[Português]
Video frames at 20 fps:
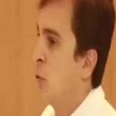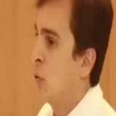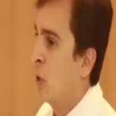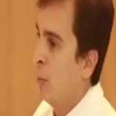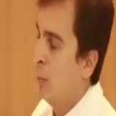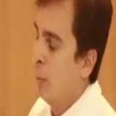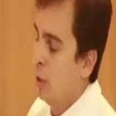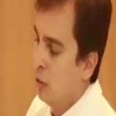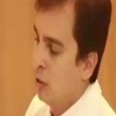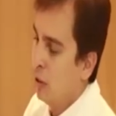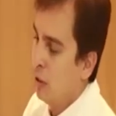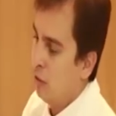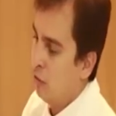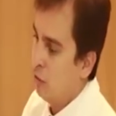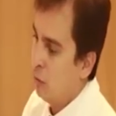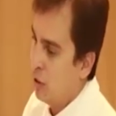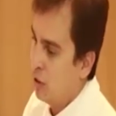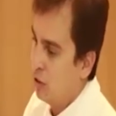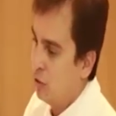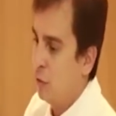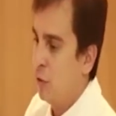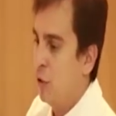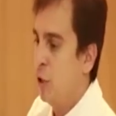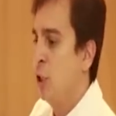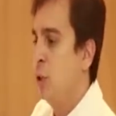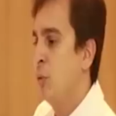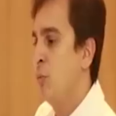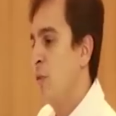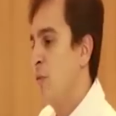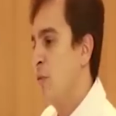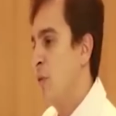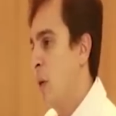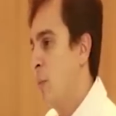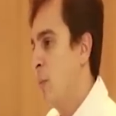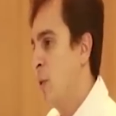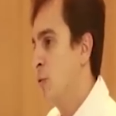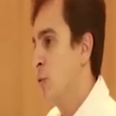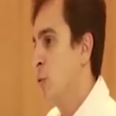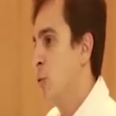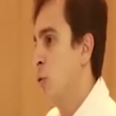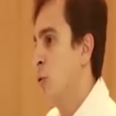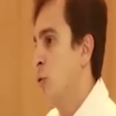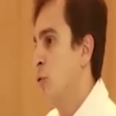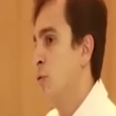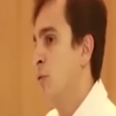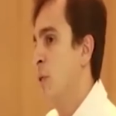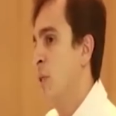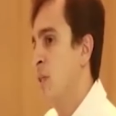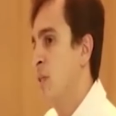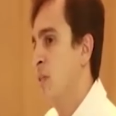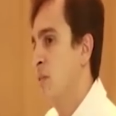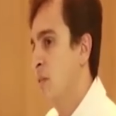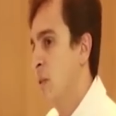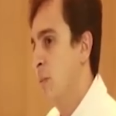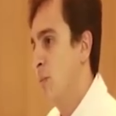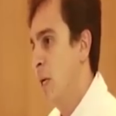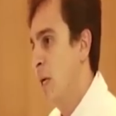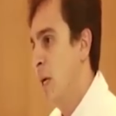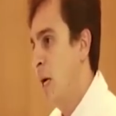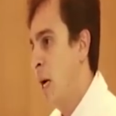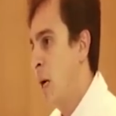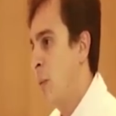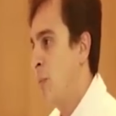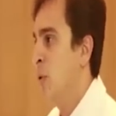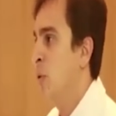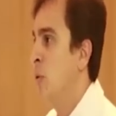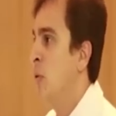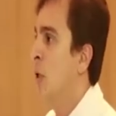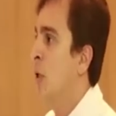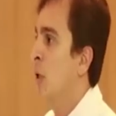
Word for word: O cabelo que estava mais fininho vai ficar mais grosso, vai crescer mais rápido